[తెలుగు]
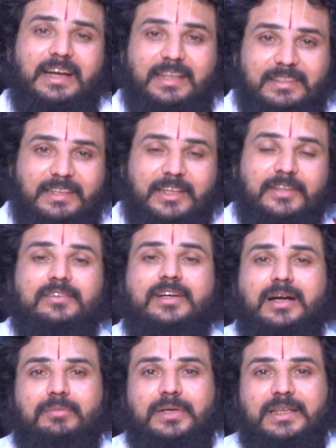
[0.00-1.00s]
అది లేదు
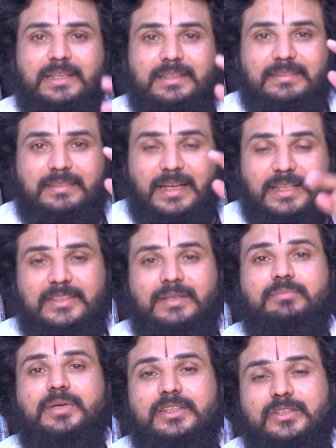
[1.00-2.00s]
కాబట్టి దాన్ని
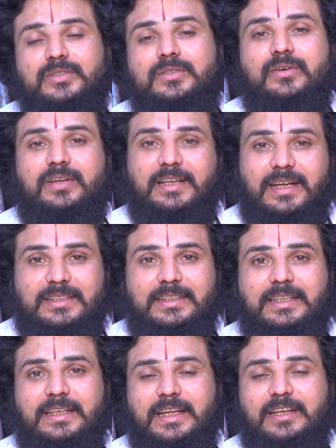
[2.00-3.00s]
సంపాదించుకోవాలి
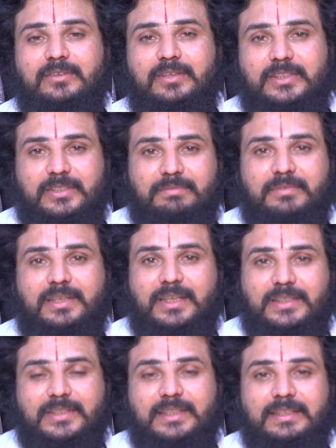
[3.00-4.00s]
రాజకీయ నాయకులు ఈ
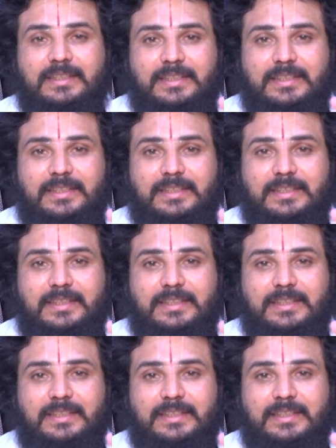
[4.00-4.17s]
సింహరాశి